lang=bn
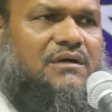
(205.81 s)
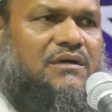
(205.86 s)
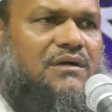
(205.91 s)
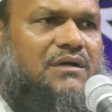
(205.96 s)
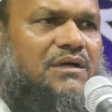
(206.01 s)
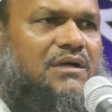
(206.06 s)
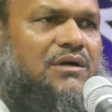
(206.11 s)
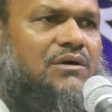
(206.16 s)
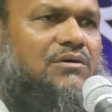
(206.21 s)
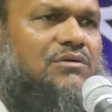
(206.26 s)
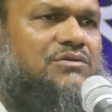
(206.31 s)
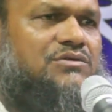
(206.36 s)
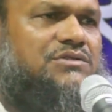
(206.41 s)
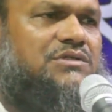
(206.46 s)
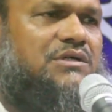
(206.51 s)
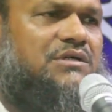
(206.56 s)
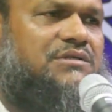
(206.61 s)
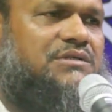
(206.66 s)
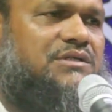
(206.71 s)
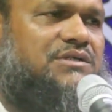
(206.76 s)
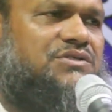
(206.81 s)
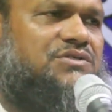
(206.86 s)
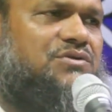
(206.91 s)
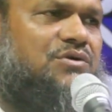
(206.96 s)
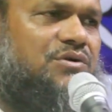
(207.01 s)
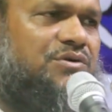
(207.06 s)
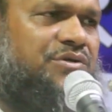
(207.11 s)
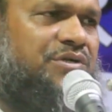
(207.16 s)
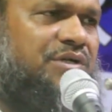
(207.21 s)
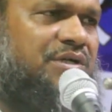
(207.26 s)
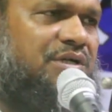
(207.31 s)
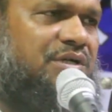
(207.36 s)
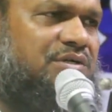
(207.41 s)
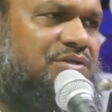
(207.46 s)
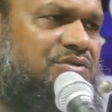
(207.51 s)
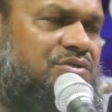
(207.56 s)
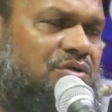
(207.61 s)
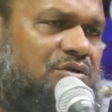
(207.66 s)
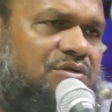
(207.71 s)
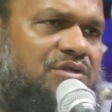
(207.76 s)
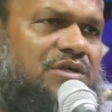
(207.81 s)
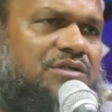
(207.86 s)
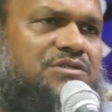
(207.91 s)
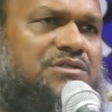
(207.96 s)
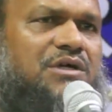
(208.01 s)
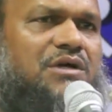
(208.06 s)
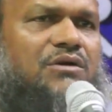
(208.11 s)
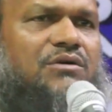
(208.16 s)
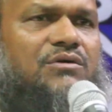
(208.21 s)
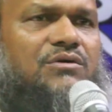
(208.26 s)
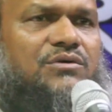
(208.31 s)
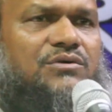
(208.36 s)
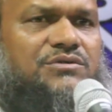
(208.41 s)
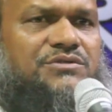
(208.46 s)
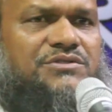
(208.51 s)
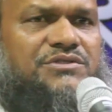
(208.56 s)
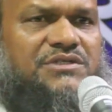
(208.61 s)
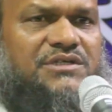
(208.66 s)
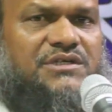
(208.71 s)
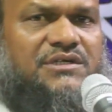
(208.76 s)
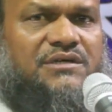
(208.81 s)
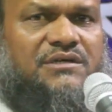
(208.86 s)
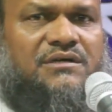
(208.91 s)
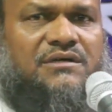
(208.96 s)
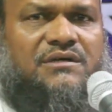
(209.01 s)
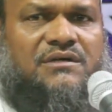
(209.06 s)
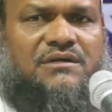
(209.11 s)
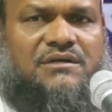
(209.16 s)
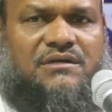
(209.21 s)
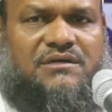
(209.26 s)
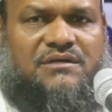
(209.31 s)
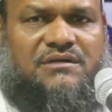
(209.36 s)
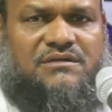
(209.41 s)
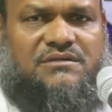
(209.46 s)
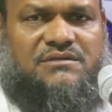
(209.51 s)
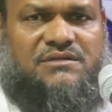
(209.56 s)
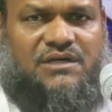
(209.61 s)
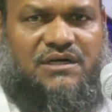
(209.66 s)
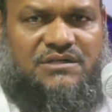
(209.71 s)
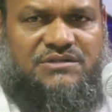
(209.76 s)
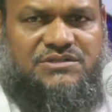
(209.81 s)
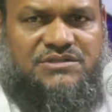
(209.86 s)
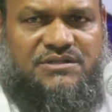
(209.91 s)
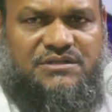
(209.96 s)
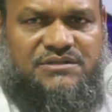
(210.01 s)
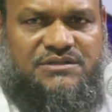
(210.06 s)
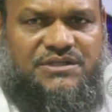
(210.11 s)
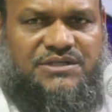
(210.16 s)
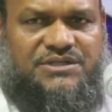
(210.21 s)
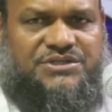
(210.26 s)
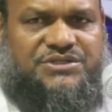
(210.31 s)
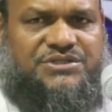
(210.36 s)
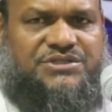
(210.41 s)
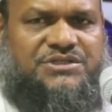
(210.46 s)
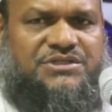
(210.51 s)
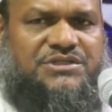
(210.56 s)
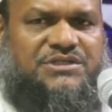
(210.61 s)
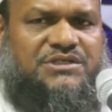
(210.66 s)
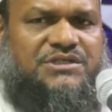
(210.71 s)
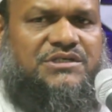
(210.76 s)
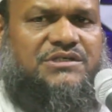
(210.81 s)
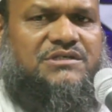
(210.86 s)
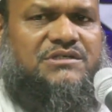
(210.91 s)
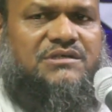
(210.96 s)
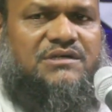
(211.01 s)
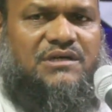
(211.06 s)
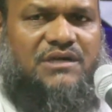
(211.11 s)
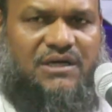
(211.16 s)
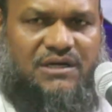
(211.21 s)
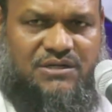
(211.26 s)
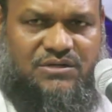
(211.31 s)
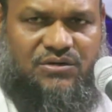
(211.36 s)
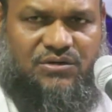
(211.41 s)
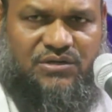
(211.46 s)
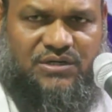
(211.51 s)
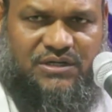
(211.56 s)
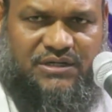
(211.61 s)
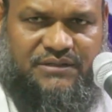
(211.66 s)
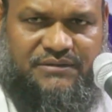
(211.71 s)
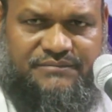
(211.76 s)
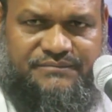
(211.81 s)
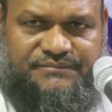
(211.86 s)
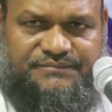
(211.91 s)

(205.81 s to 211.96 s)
আল্লাহর সাথে সঠিক সদাচরণ হচ্ছে তার সাথে শির্ক না করা